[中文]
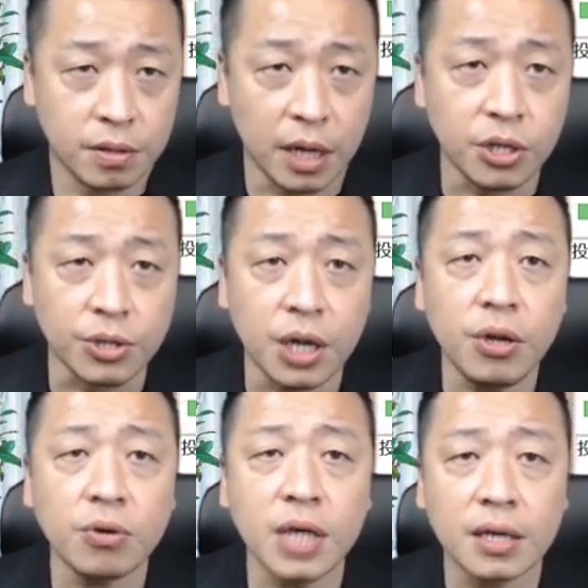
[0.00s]
来，首先
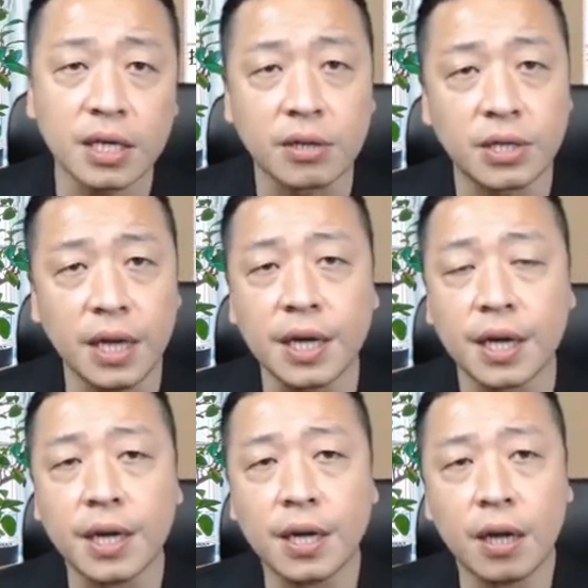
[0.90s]
右上角这一
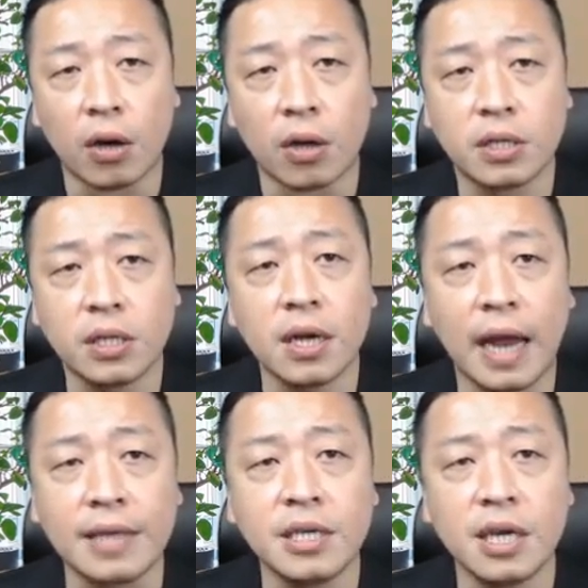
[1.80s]
个哦，这个
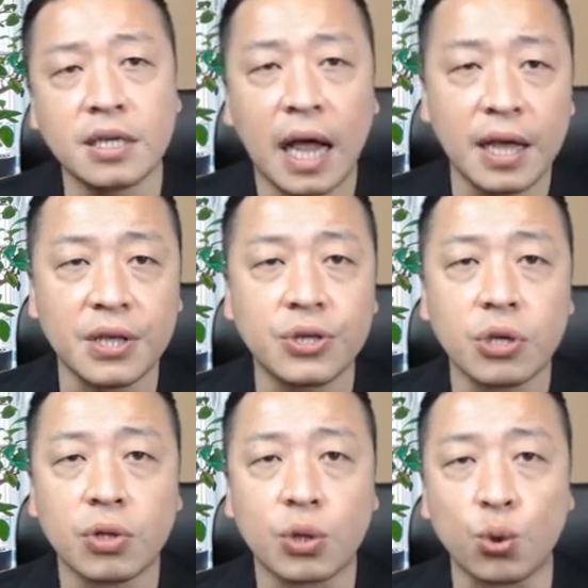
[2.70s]
蓝线是它营
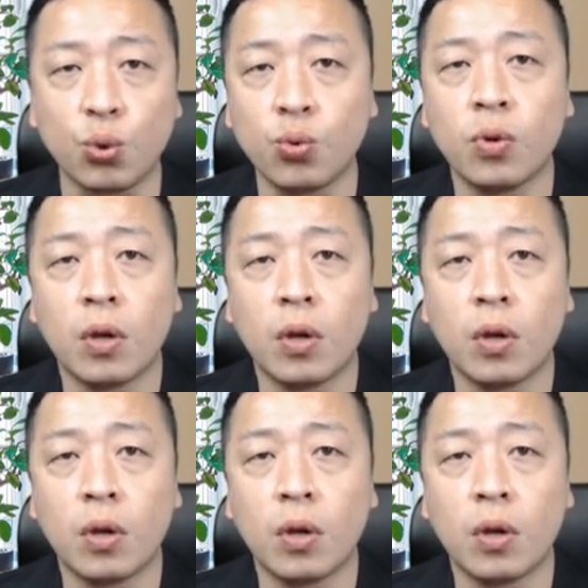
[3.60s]
收的图。